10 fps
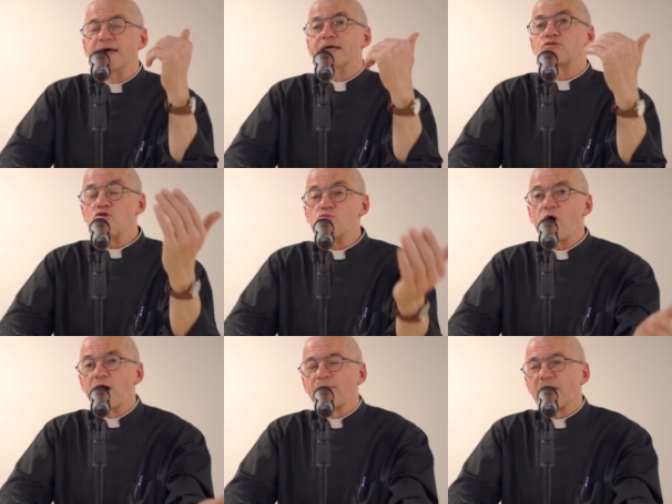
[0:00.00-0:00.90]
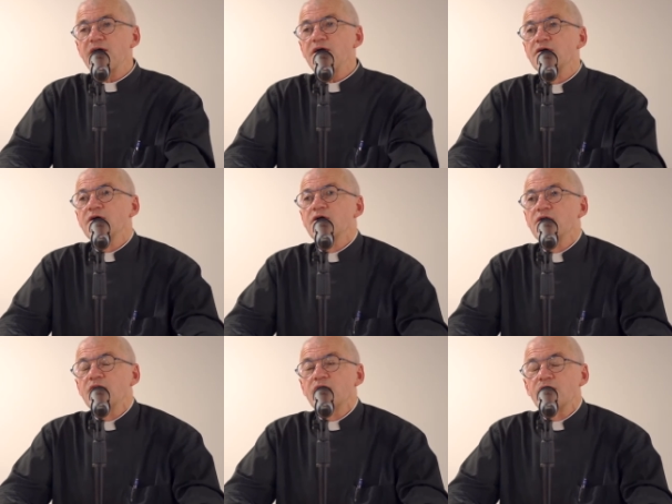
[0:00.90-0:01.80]
et deux mois après
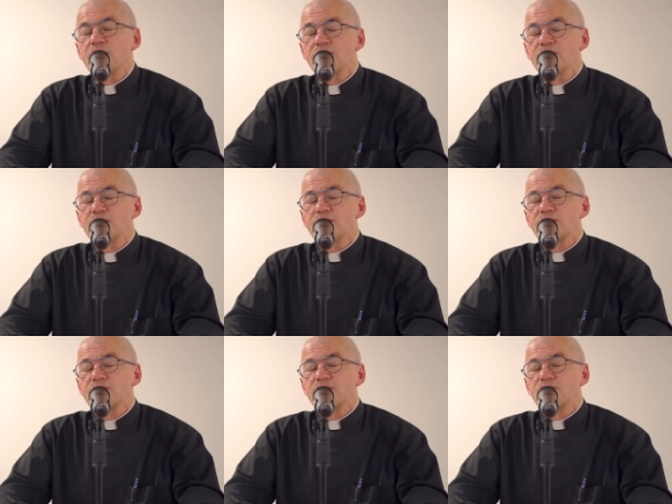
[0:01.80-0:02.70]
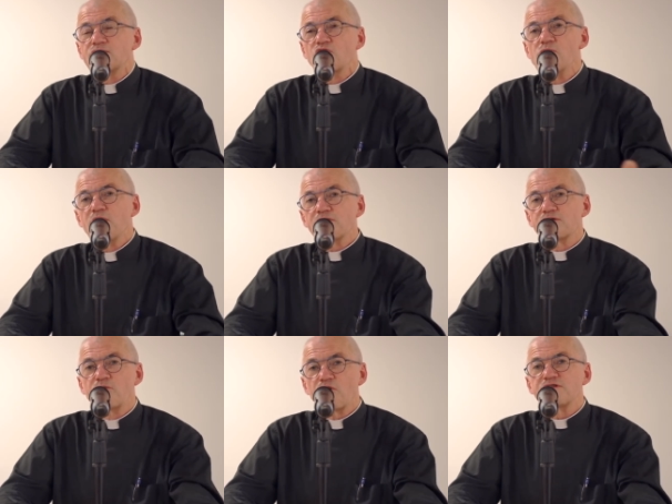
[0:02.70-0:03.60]
euh, commence
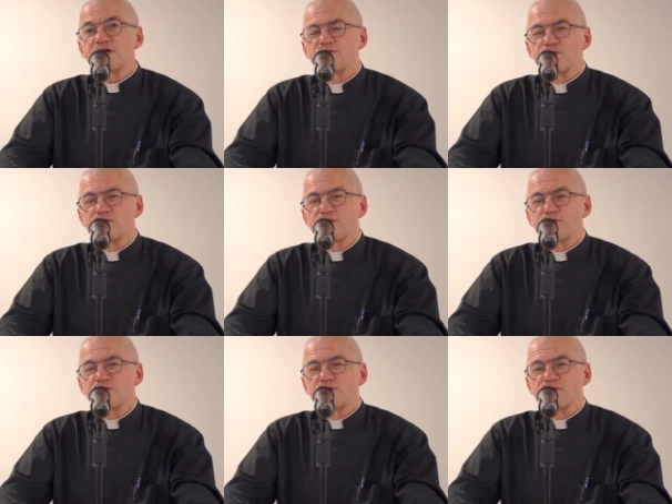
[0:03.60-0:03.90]
le procès de